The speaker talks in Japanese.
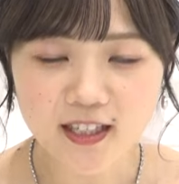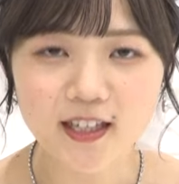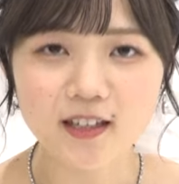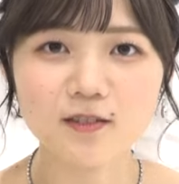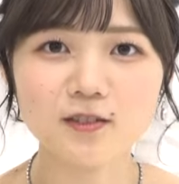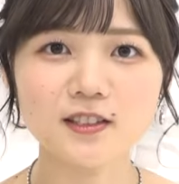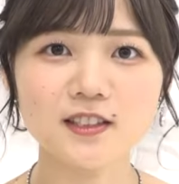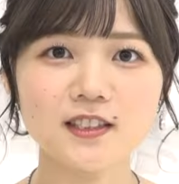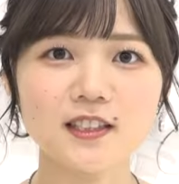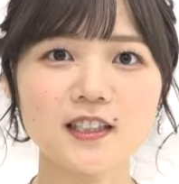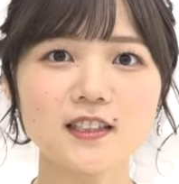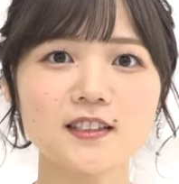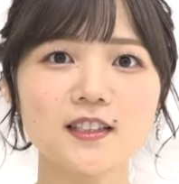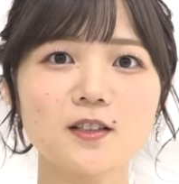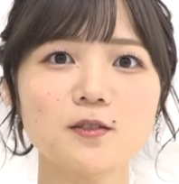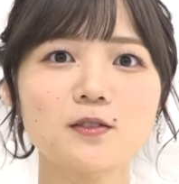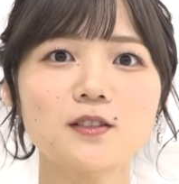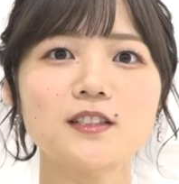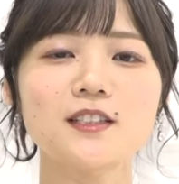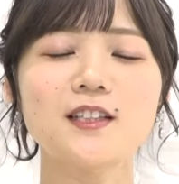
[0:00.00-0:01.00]
でお知ら
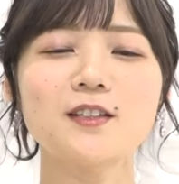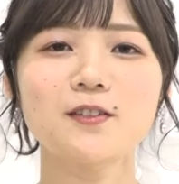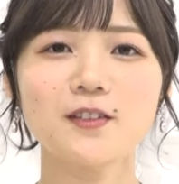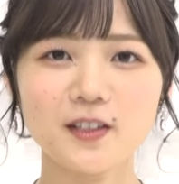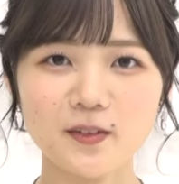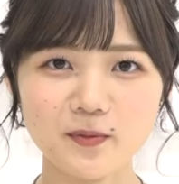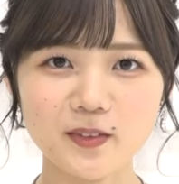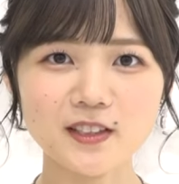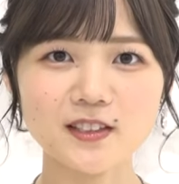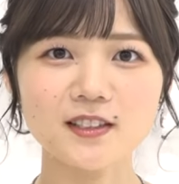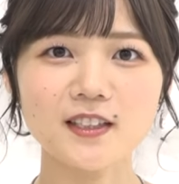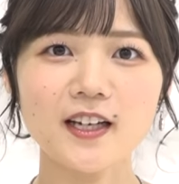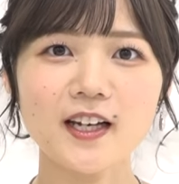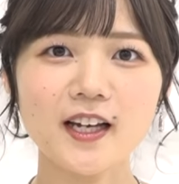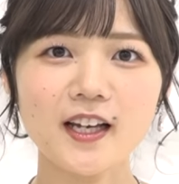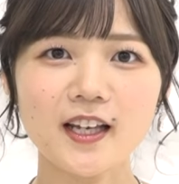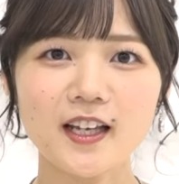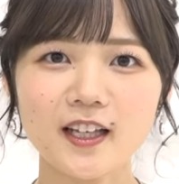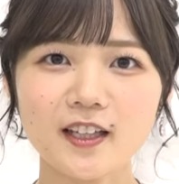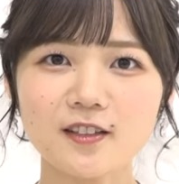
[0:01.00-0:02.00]
せをしております
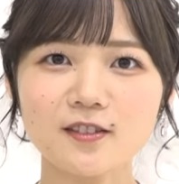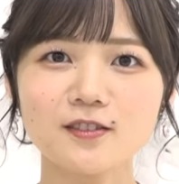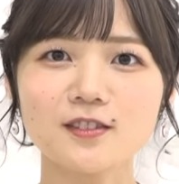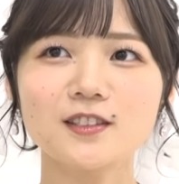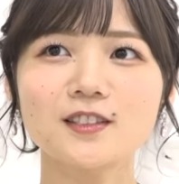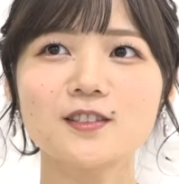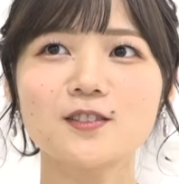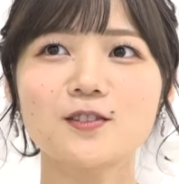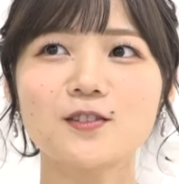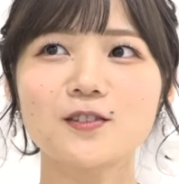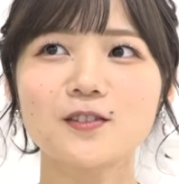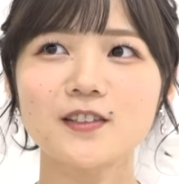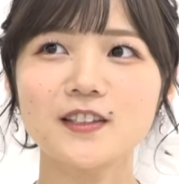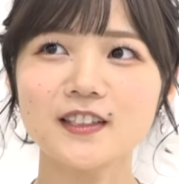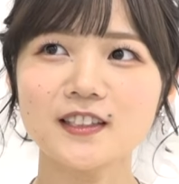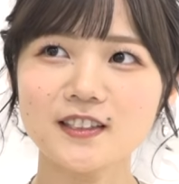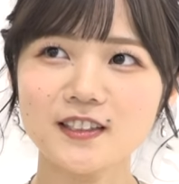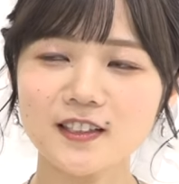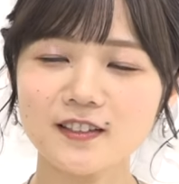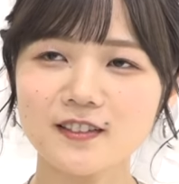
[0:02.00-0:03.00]
X と
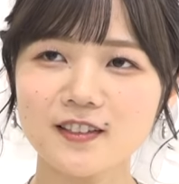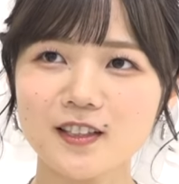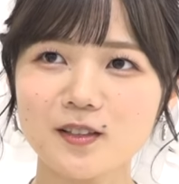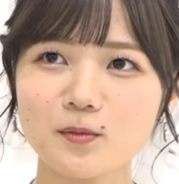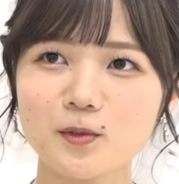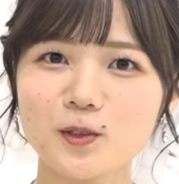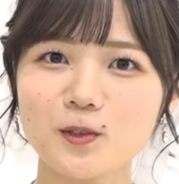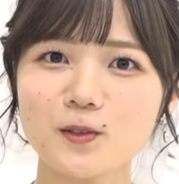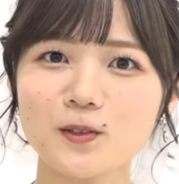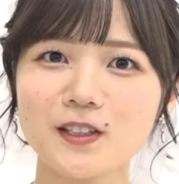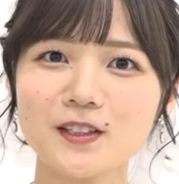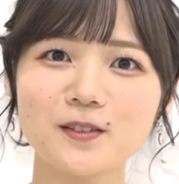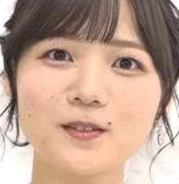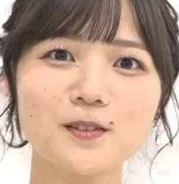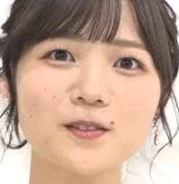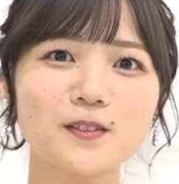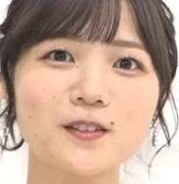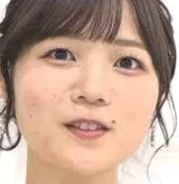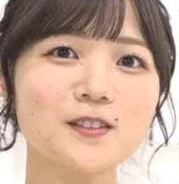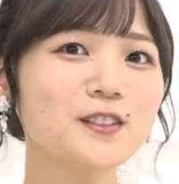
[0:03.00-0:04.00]
Instagram とあ
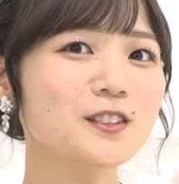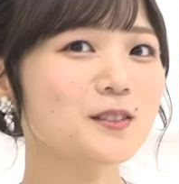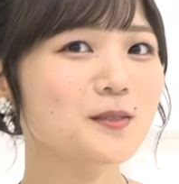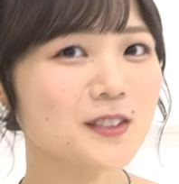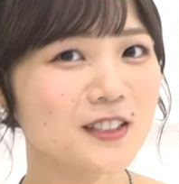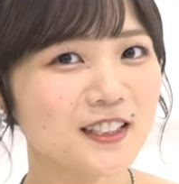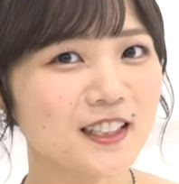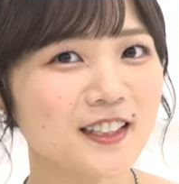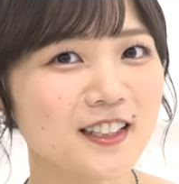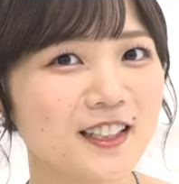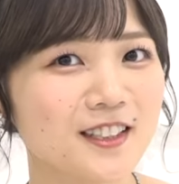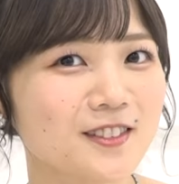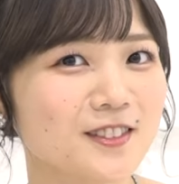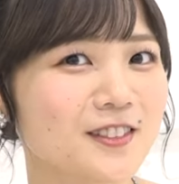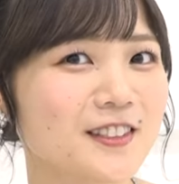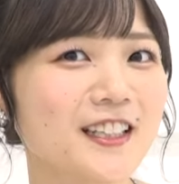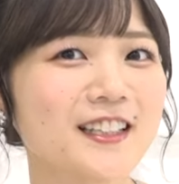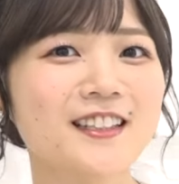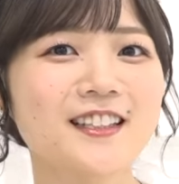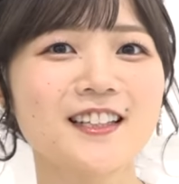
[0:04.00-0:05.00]
と YouTube チャンネル
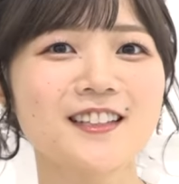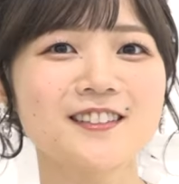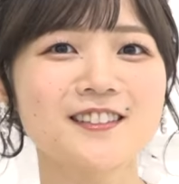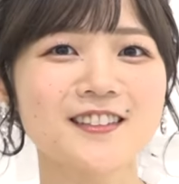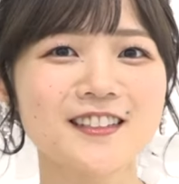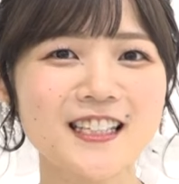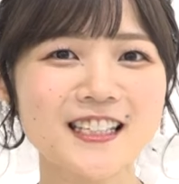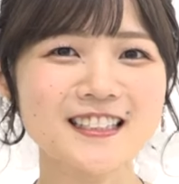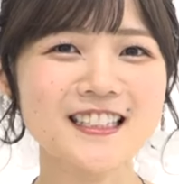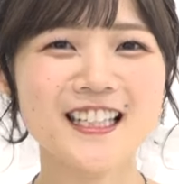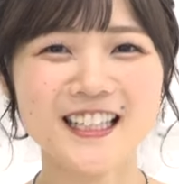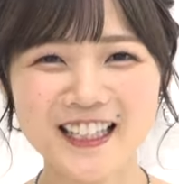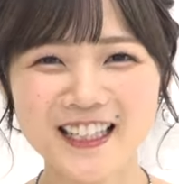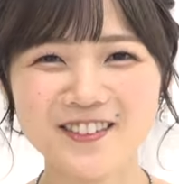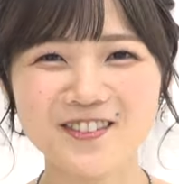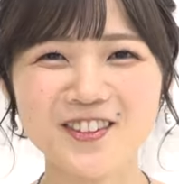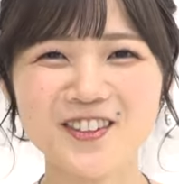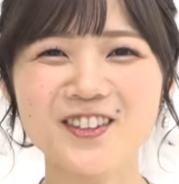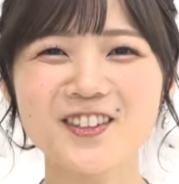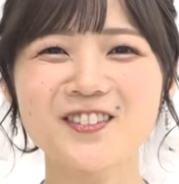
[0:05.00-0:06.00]
をやってるのでぜ
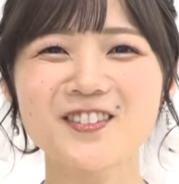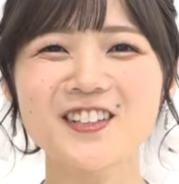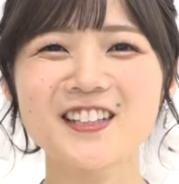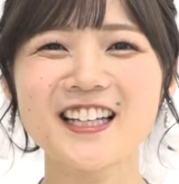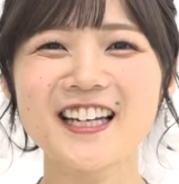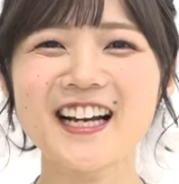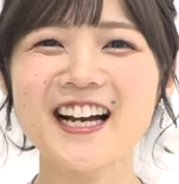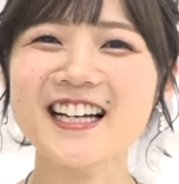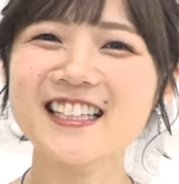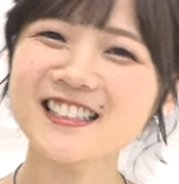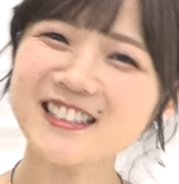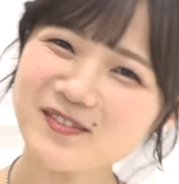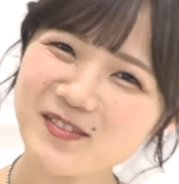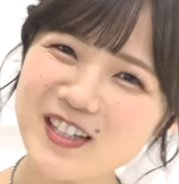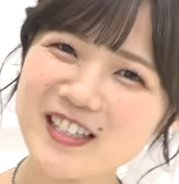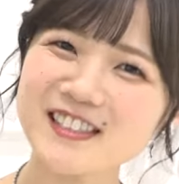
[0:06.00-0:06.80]
ひフォローをお願いしま